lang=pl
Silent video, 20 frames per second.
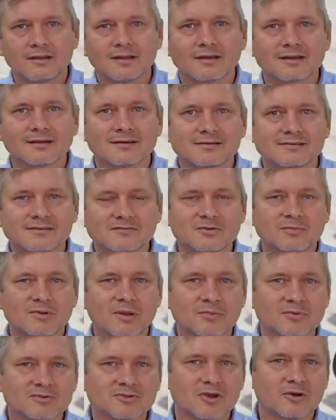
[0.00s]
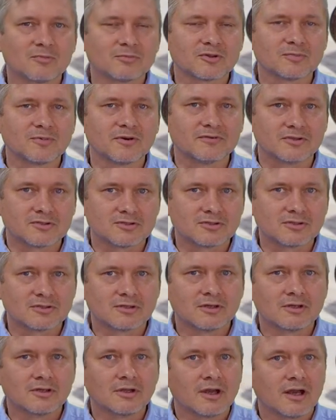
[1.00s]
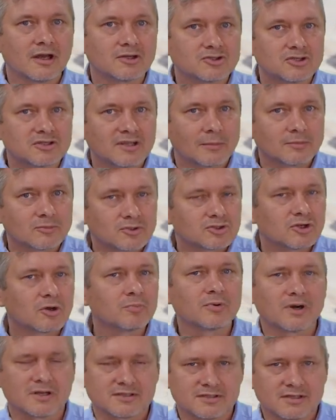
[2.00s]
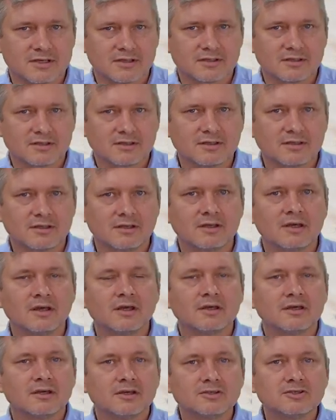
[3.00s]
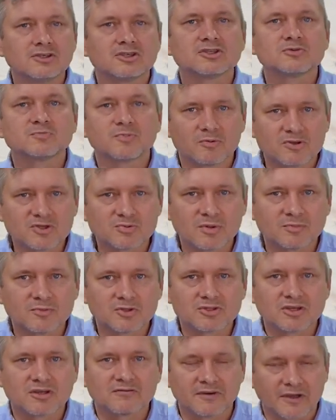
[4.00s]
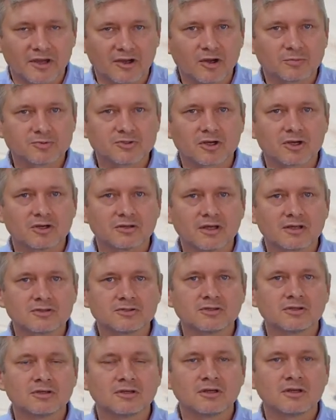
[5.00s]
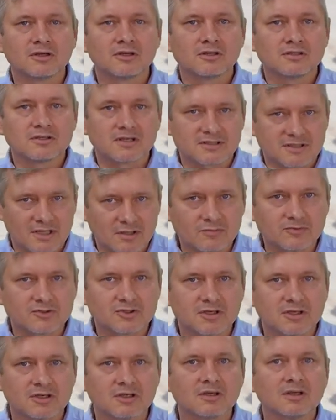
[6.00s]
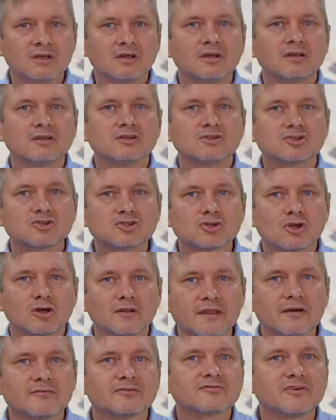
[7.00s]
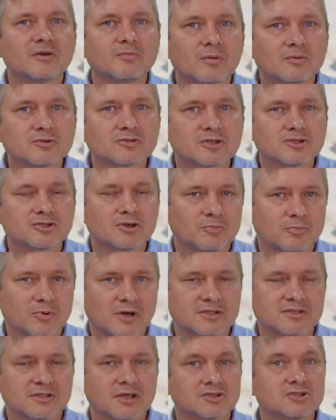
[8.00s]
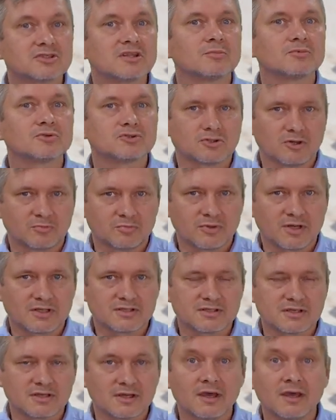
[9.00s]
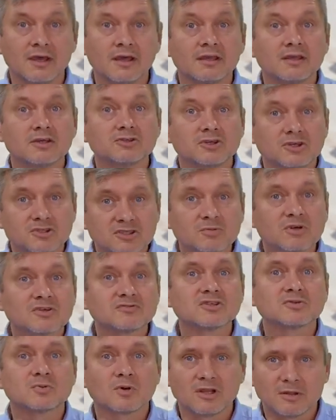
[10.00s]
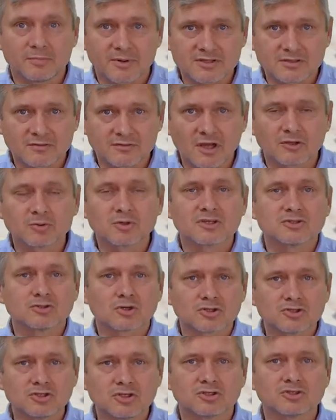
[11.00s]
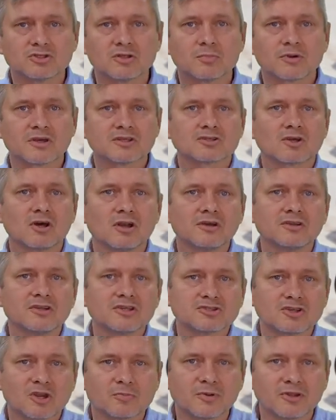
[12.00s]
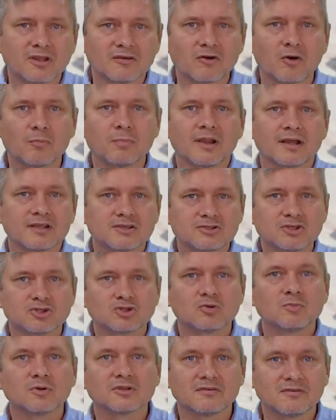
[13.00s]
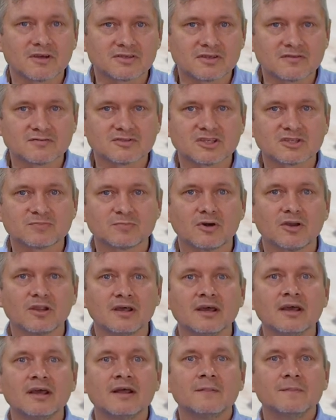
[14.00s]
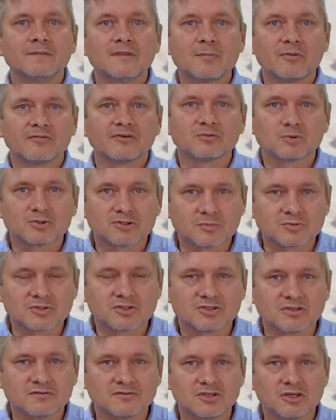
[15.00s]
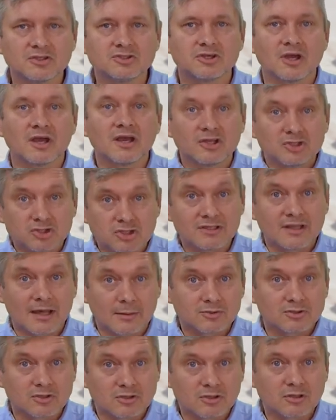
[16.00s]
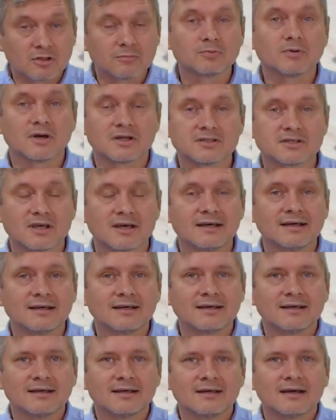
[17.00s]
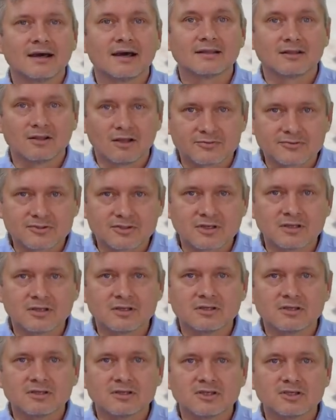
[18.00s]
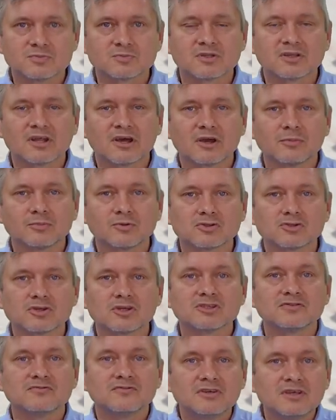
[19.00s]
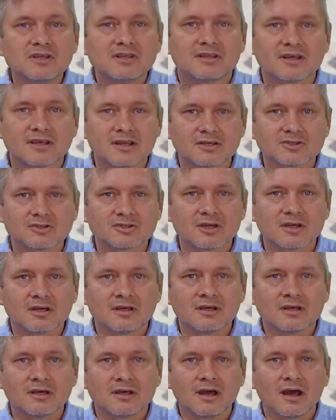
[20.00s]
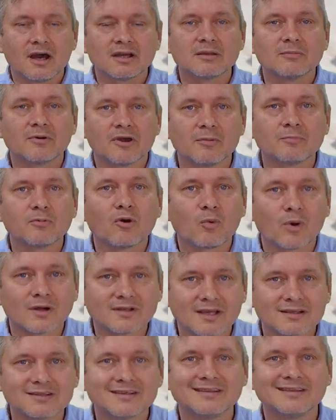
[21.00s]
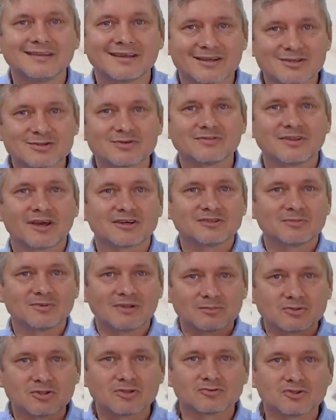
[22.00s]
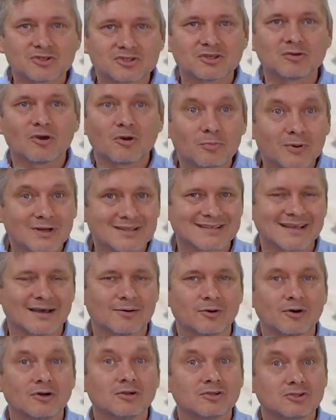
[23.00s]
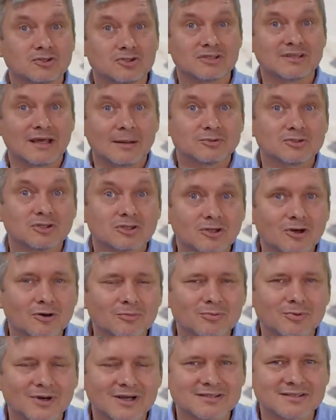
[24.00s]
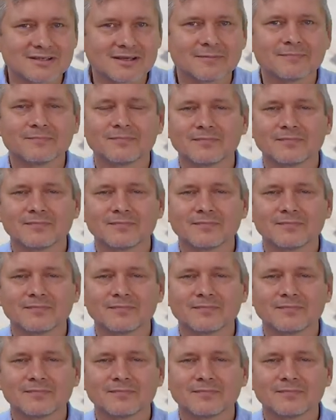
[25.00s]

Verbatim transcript: Tak, zawsze miałem tą samą podpowiedź. Czy nam to się opłaca? Idziesz z pomysłem do szefa. Jak go przekonać? Zastanów się, co nam w Twoim pomyśle się opłaca, czy nam to się opłaca. Jeżeli trzymasz w zespole pracownika, który jest toksyczny, po raz kolejny storpedował plan, zniszczył motywację w zespole, nie powiodło się przedsięwzięcie, czy nam się to opłaca? Handlowcy sprzedają to, co jest w ich interesie, a nie mają poukładanych interesów tak, żeby nam się to wszystkim opłacało. Czy nam się to opłaca?